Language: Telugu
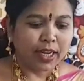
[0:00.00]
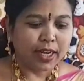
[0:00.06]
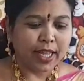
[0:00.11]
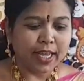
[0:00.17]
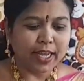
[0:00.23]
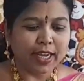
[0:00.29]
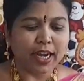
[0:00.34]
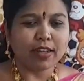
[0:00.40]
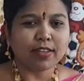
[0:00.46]

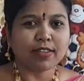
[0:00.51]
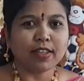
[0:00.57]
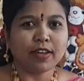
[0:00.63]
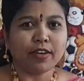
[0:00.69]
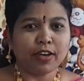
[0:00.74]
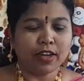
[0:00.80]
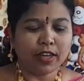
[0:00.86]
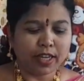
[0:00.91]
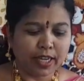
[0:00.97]
నెయ్యి కాస్త
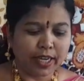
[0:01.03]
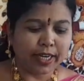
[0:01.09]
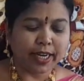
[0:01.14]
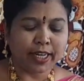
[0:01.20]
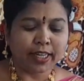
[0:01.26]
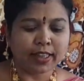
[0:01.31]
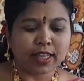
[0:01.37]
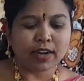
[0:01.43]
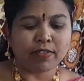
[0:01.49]
హీట్
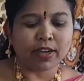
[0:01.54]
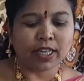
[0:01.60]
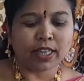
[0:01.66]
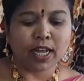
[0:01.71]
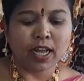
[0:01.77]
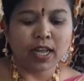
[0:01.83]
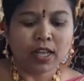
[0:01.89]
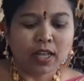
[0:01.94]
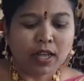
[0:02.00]
అయిన
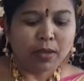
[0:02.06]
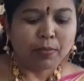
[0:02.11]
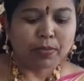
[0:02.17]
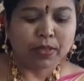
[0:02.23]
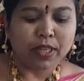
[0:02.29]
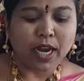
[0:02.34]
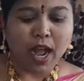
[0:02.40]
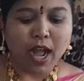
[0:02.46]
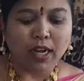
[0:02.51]
తర్వాత
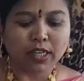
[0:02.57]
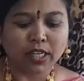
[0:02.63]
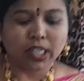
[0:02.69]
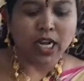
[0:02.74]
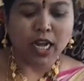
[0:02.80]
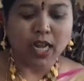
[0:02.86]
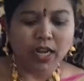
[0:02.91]
ద్రాక్ష